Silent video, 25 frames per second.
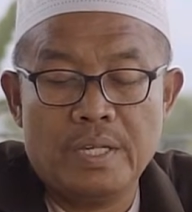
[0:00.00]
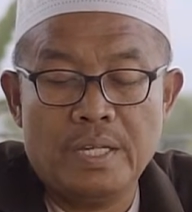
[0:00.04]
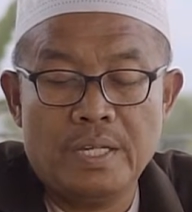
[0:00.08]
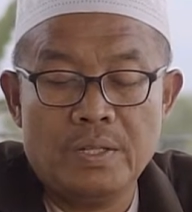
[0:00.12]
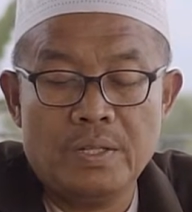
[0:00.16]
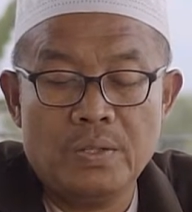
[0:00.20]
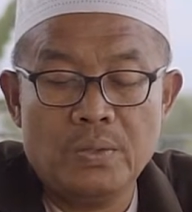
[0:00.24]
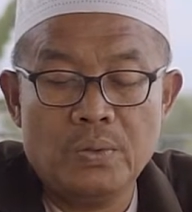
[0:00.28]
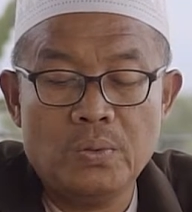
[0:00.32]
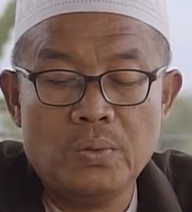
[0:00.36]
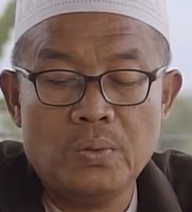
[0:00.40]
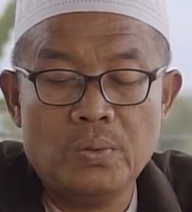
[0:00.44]

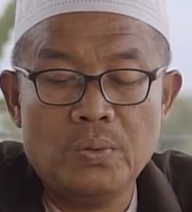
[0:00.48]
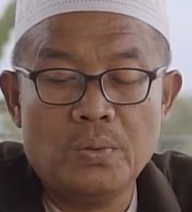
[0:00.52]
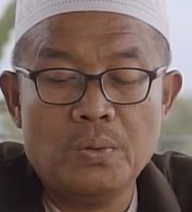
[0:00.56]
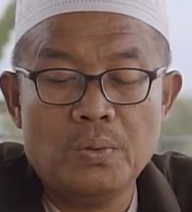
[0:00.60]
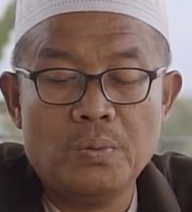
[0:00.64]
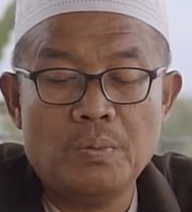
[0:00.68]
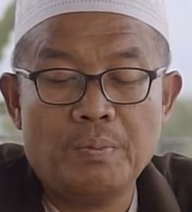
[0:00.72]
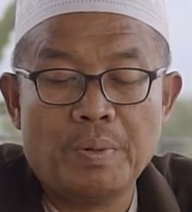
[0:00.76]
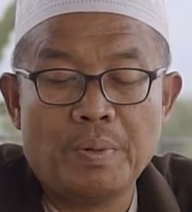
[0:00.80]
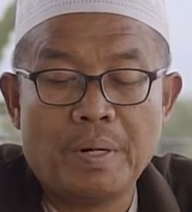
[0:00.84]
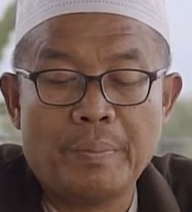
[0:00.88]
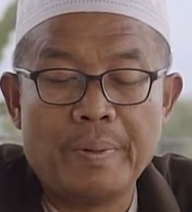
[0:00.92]
itu
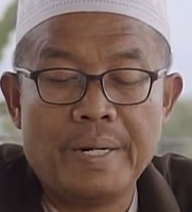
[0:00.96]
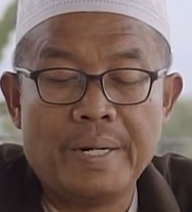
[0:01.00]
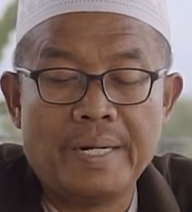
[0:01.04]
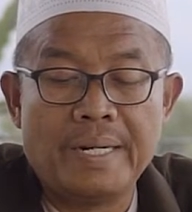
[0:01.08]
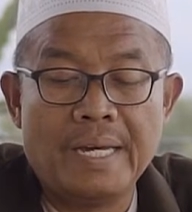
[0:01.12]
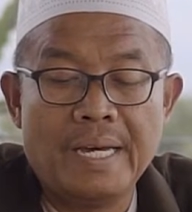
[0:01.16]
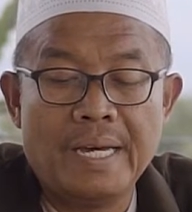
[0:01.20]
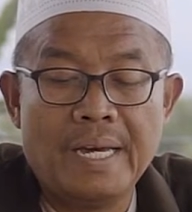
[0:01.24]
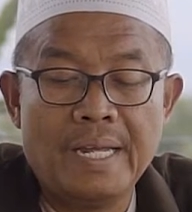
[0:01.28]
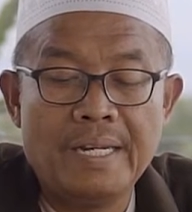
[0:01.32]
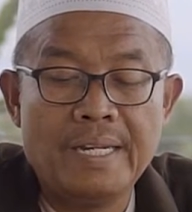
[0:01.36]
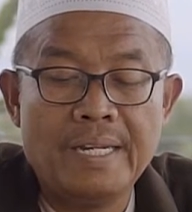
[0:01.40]

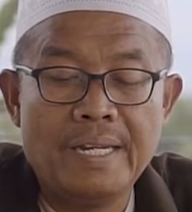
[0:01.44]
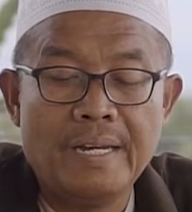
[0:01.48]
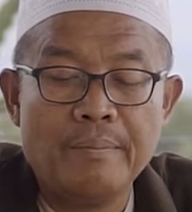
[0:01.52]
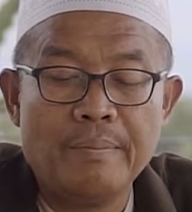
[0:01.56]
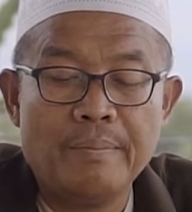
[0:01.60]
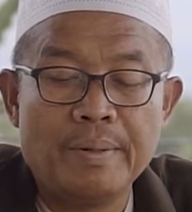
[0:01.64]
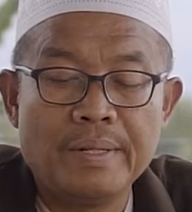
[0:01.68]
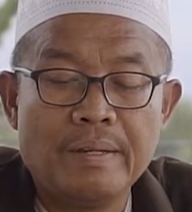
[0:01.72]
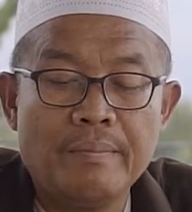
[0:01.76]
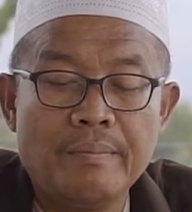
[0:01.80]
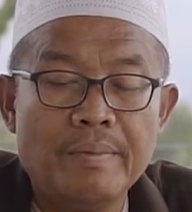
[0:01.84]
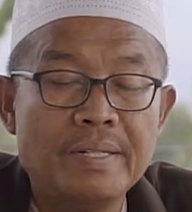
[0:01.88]
perbedaan
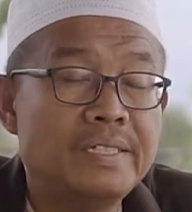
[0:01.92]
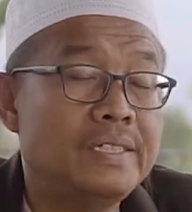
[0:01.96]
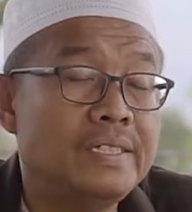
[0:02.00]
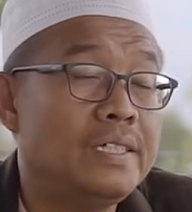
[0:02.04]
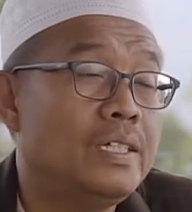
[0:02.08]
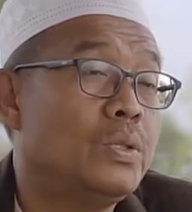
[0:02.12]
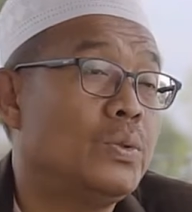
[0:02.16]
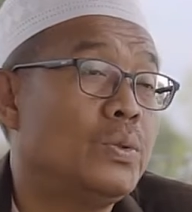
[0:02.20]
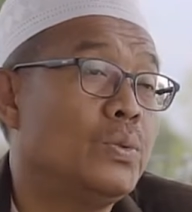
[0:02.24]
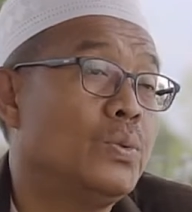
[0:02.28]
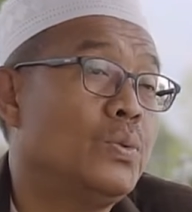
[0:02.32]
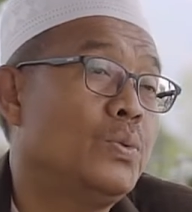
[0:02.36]
yang pertama di
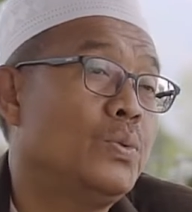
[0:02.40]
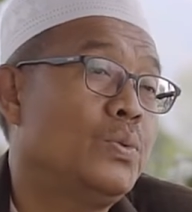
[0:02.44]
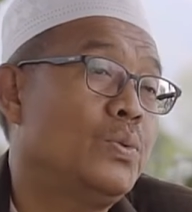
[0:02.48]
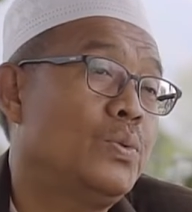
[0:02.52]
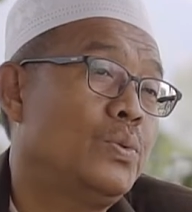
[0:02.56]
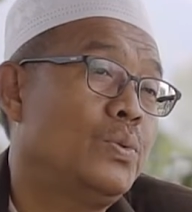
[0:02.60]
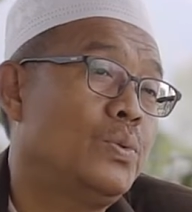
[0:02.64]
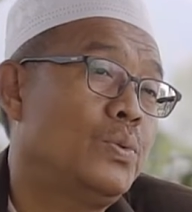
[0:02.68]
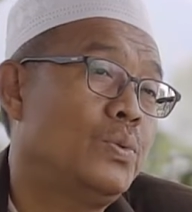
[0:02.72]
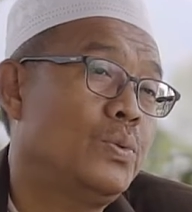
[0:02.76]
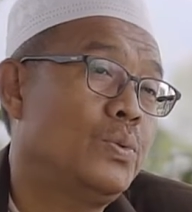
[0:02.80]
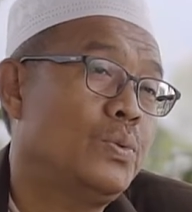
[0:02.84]
situ
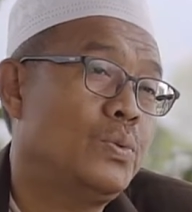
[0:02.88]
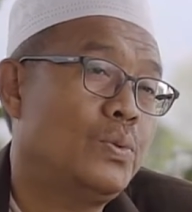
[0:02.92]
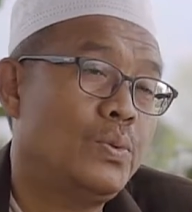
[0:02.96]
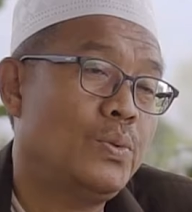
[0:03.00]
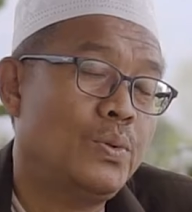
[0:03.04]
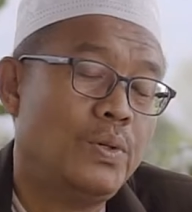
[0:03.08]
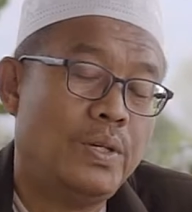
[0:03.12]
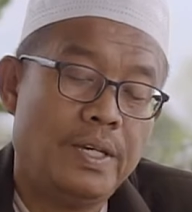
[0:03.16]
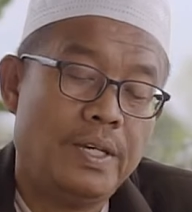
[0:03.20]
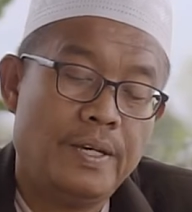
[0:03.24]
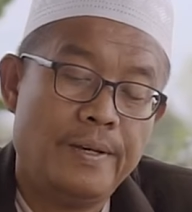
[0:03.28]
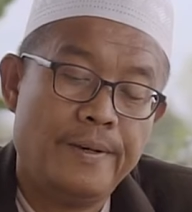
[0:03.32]

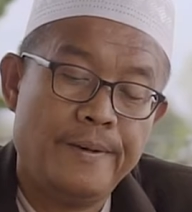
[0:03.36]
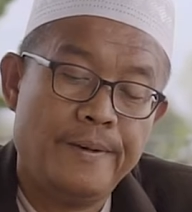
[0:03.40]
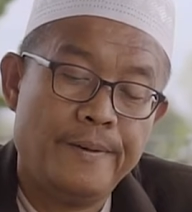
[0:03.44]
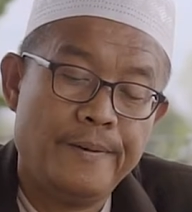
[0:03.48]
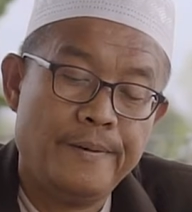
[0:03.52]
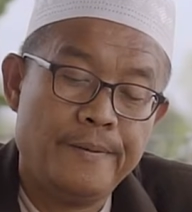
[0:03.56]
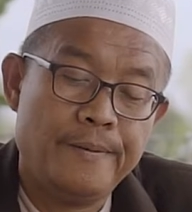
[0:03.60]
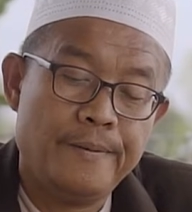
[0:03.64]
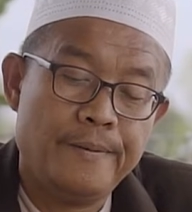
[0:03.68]
ya yeah.